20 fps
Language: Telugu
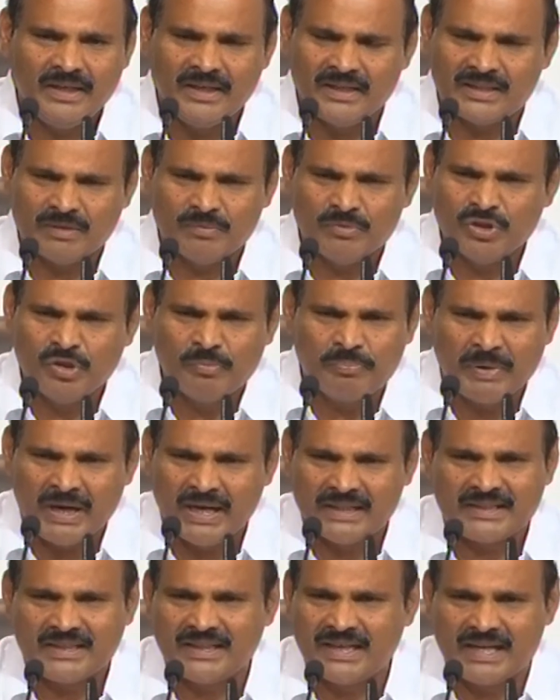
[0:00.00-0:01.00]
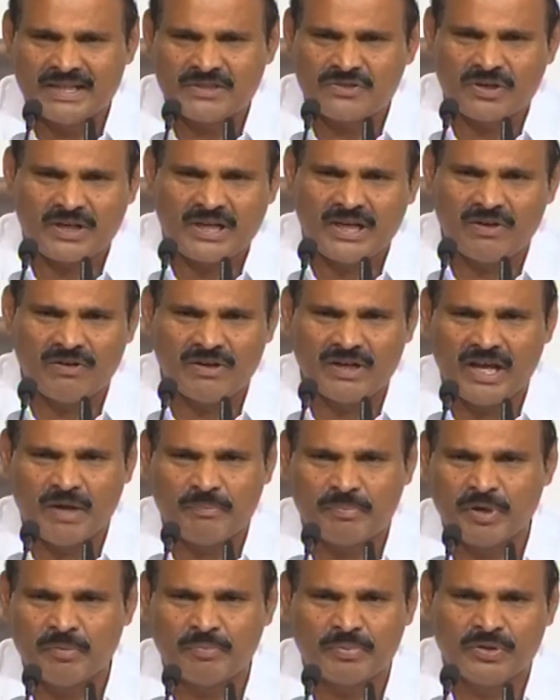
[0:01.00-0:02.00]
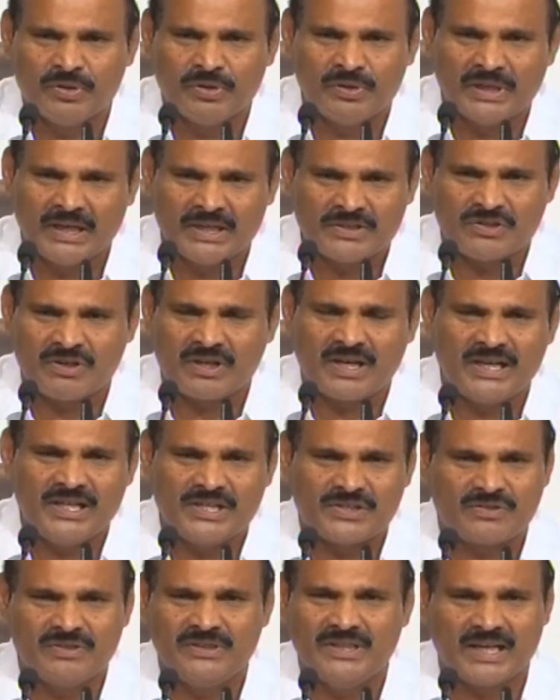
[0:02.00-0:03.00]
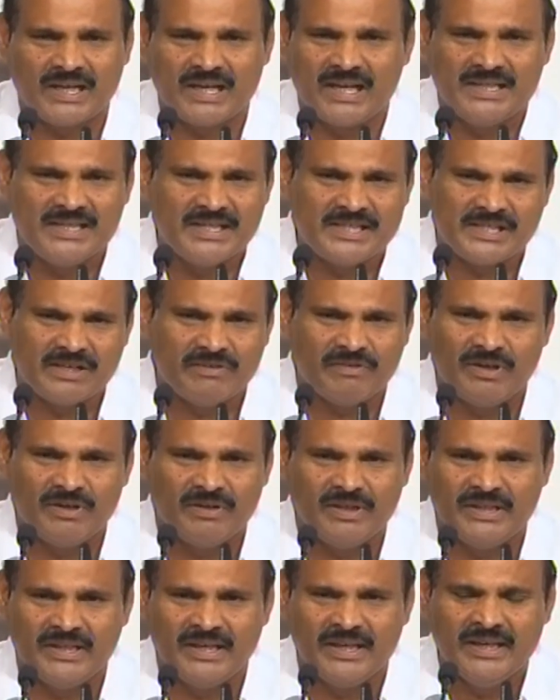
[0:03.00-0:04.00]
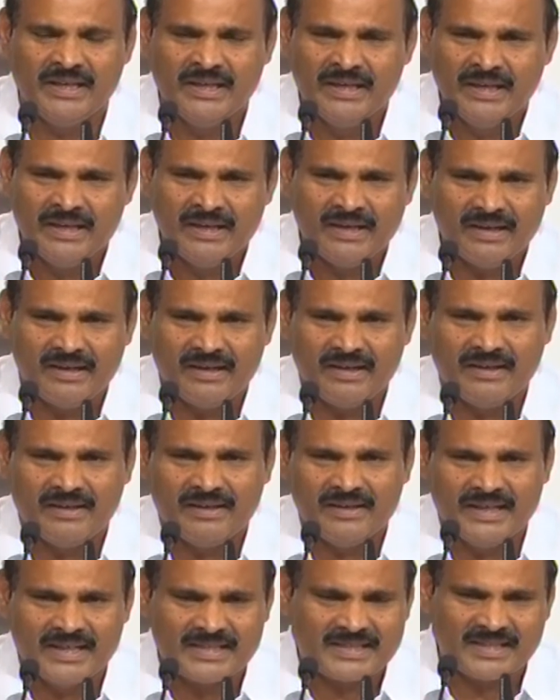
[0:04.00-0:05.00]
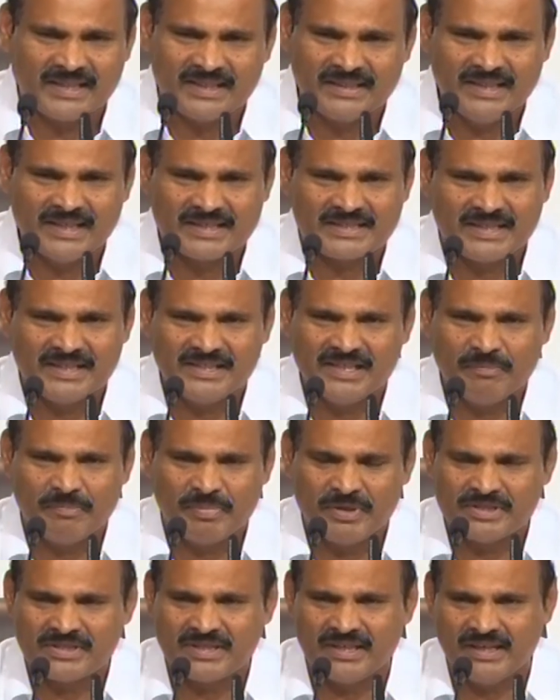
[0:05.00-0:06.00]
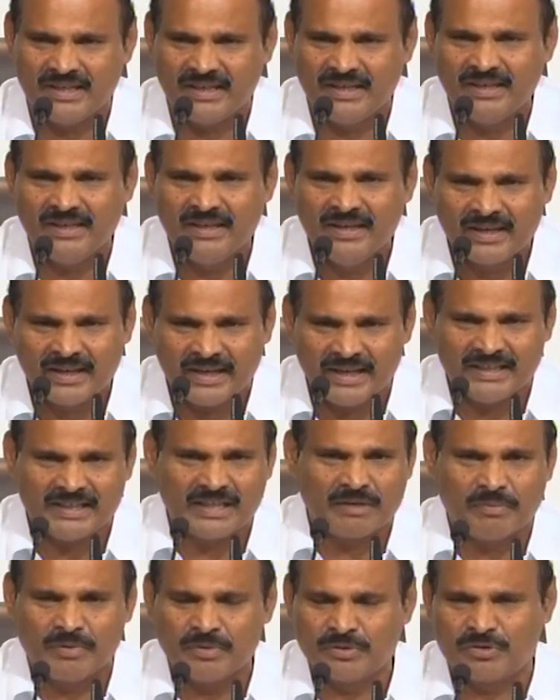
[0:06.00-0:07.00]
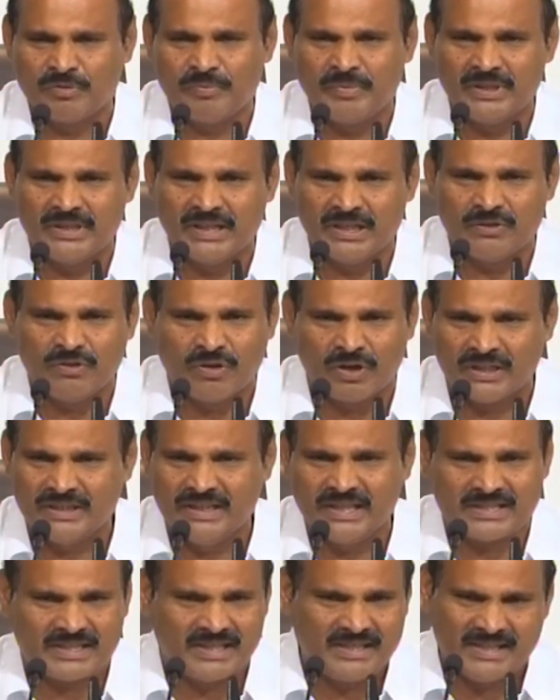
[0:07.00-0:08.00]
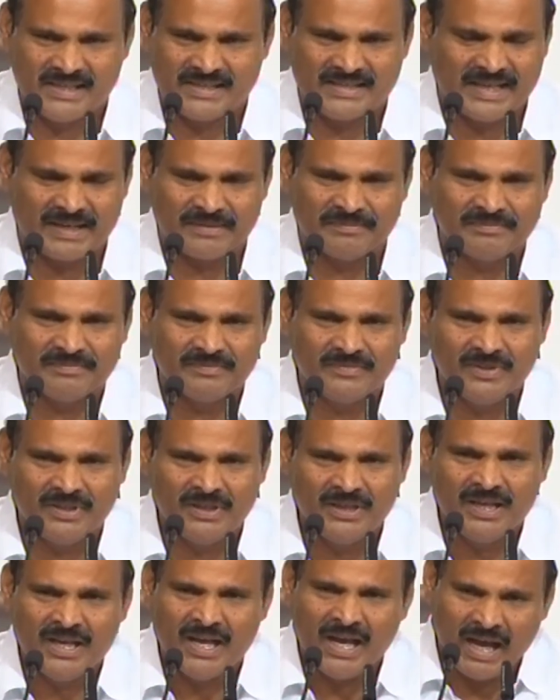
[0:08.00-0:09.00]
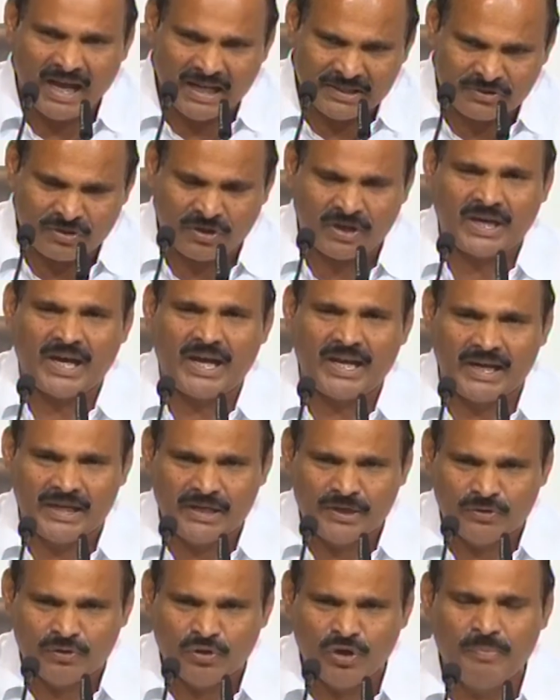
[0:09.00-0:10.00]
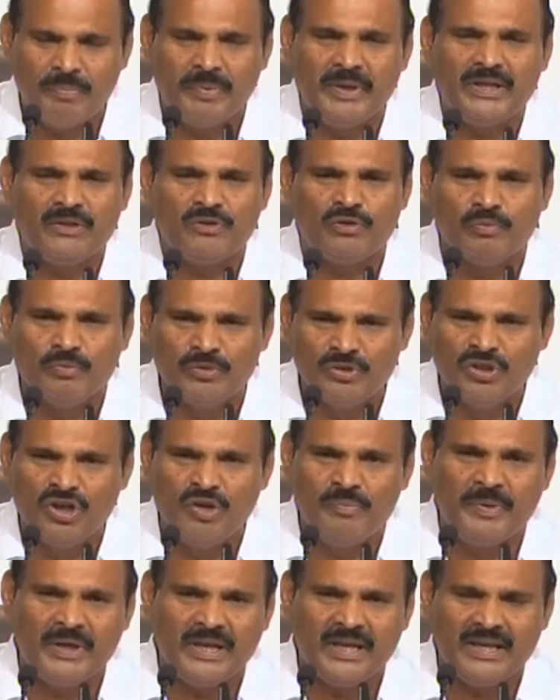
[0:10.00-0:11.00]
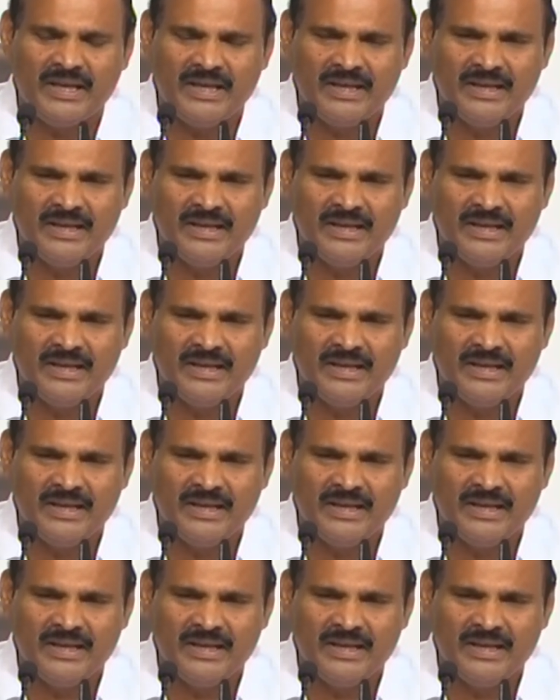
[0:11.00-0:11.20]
ఇంతకుముందు పాత నల్ల చొక్కాలు ఉన్నాయి అప్పుడప్పుడు నల్ల చొక్కాలు వేసుకుని ధర్నాలు చేసేవాళ్ళు ఇది నిరసన దీక్ష అని చెప్పేసి కేంద్ర ప్రభుత్వం మీద దొంగ దీక్షలు చేశారు ఆ చొక్కాలని దులిపి దుమ్ము దులిపి